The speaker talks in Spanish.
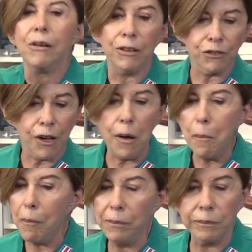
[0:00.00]
Es que
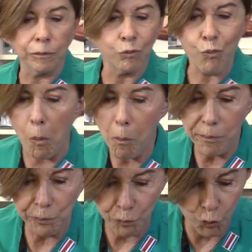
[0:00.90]
mm,
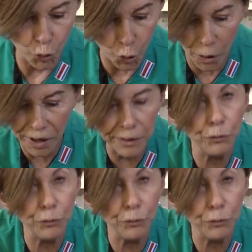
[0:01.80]
no,